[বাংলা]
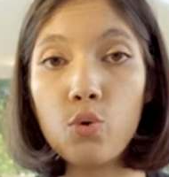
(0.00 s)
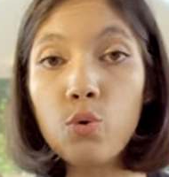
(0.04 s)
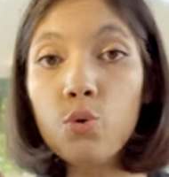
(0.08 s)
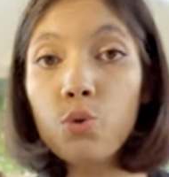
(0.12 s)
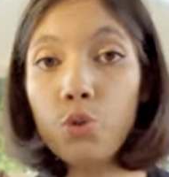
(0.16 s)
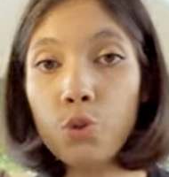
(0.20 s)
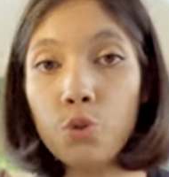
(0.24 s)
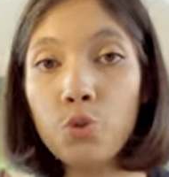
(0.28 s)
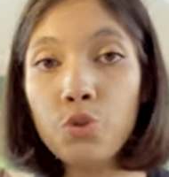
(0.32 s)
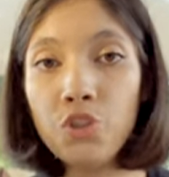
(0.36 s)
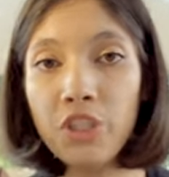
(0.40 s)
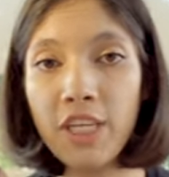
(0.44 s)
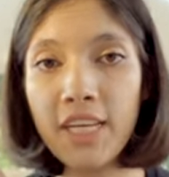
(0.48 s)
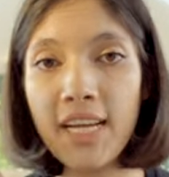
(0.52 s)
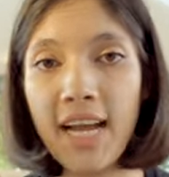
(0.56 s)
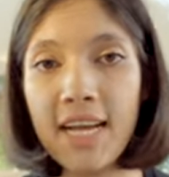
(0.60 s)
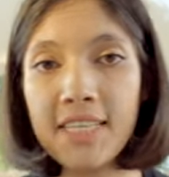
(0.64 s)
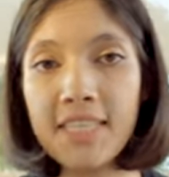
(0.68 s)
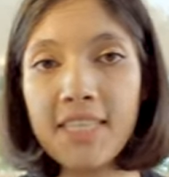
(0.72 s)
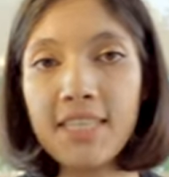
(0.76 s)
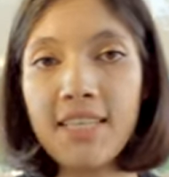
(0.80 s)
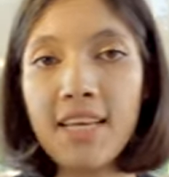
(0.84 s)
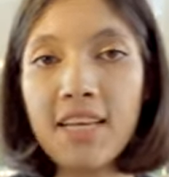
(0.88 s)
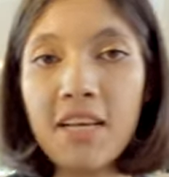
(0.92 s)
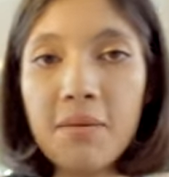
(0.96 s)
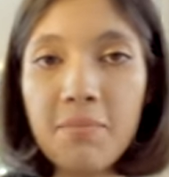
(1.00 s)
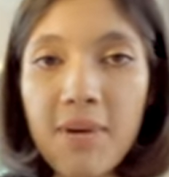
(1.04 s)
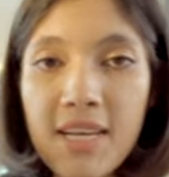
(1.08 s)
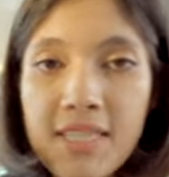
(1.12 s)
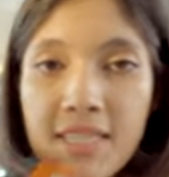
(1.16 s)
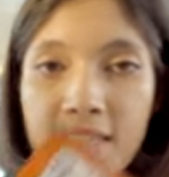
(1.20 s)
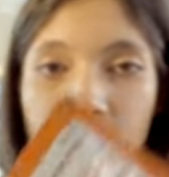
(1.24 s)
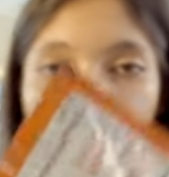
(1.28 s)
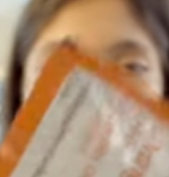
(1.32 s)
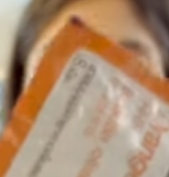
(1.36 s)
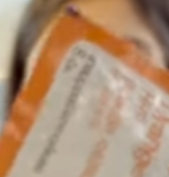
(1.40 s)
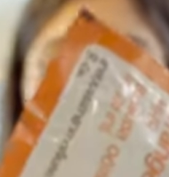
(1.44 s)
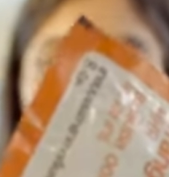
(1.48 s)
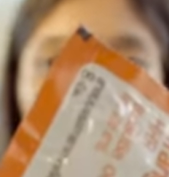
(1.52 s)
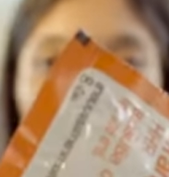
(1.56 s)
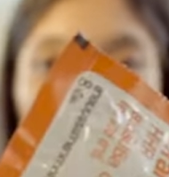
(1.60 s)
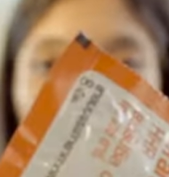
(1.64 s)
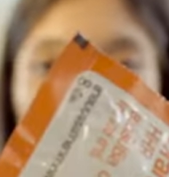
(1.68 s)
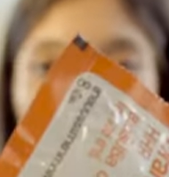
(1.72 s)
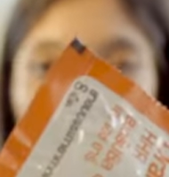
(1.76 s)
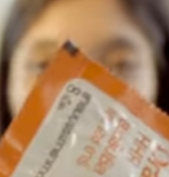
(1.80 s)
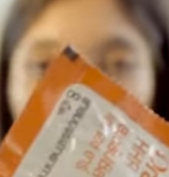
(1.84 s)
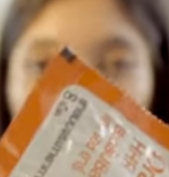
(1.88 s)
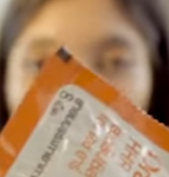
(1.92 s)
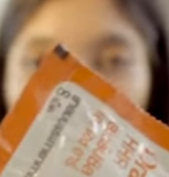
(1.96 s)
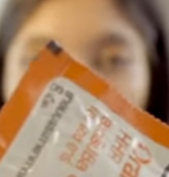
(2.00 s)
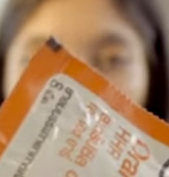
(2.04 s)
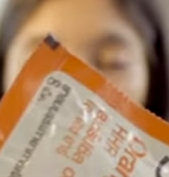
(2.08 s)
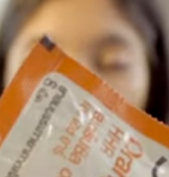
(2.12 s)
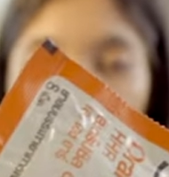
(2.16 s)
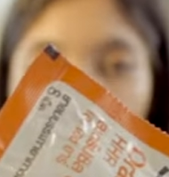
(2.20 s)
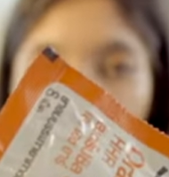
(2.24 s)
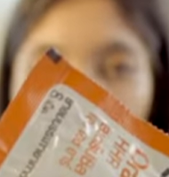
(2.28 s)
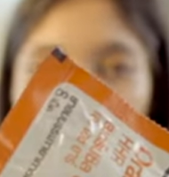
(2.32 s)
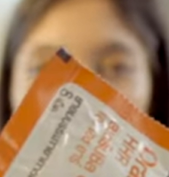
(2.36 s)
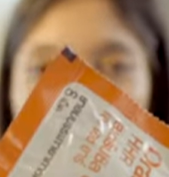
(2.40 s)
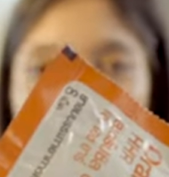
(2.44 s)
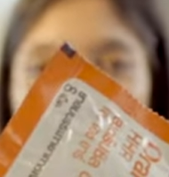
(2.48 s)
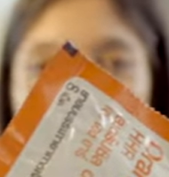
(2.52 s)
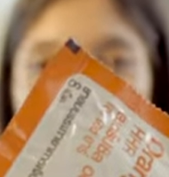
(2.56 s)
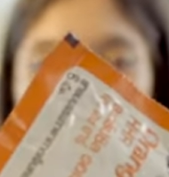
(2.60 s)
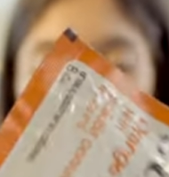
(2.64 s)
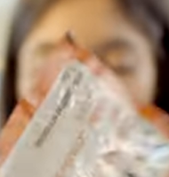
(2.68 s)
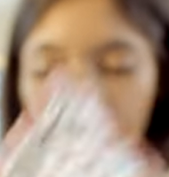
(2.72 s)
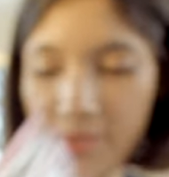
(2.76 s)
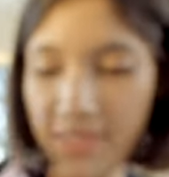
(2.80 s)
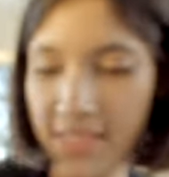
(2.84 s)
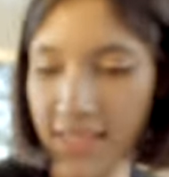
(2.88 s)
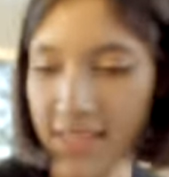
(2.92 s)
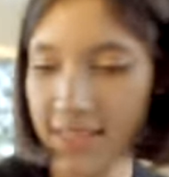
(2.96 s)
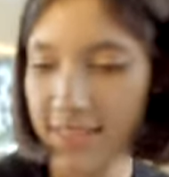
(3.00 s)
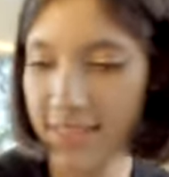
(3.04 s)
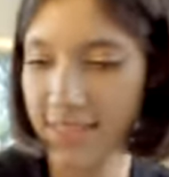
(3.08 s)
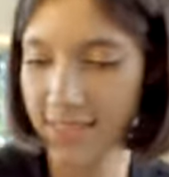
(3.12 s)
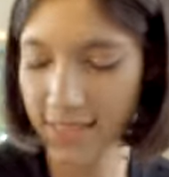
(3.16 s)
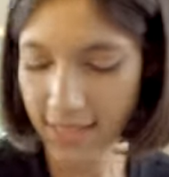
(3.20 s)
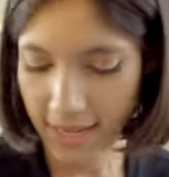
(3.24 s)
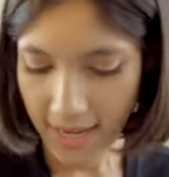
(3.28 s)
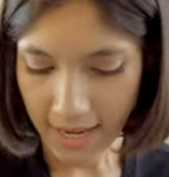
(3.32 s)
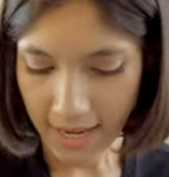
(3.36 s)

খুশফুসে কাশি থেকে বাঁচার জন্য এরকম স্টেপসিলস